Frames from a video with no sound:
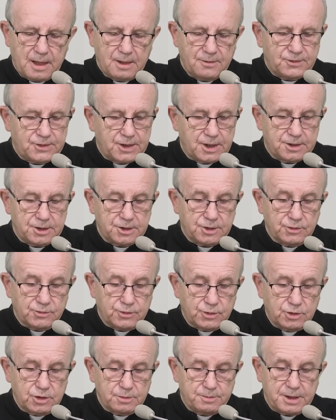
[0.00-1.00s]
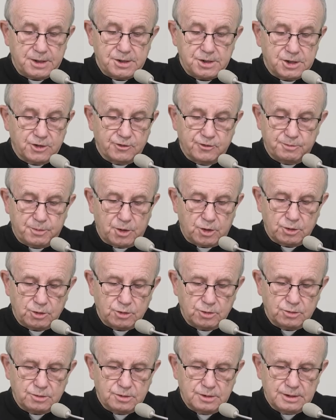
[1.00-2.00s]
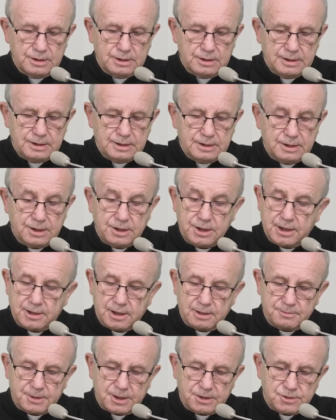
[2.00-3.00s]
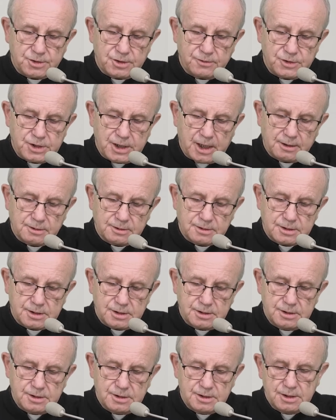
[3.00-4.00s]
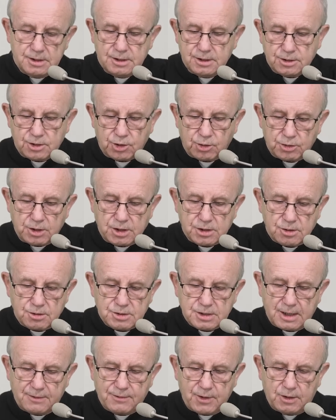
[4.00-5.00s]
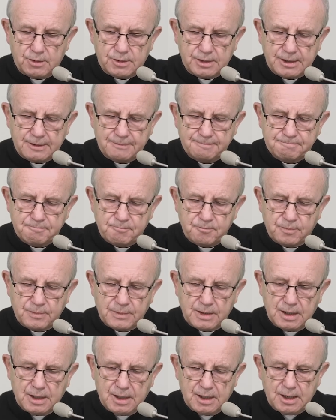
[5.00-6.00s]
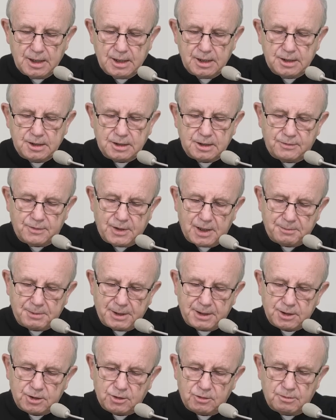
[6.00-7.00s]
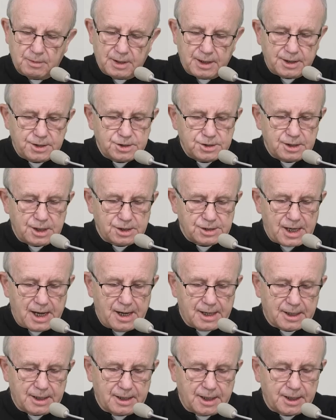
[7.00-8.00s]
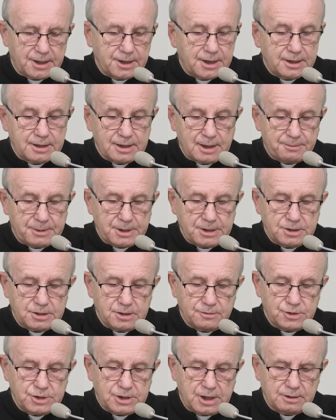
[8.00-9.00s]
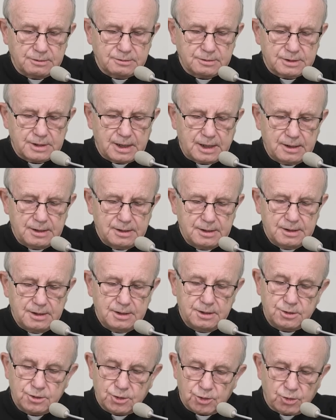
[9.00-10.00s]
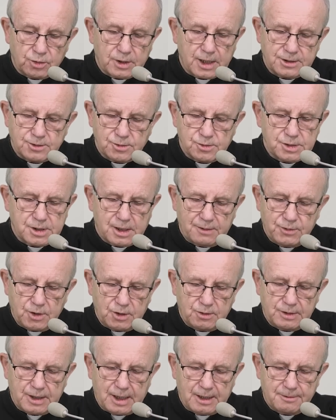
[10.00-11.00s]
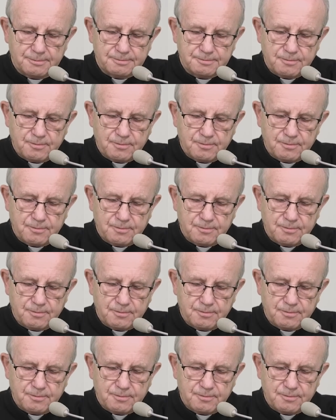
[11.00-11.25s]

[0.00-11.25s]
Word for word: Wtedy dwóch będzie w polu, jeden będzie wzięty, drugi zostawiony. Dwie będą mleć na żarnach, jedna będzie wzięta, druga zostawiona.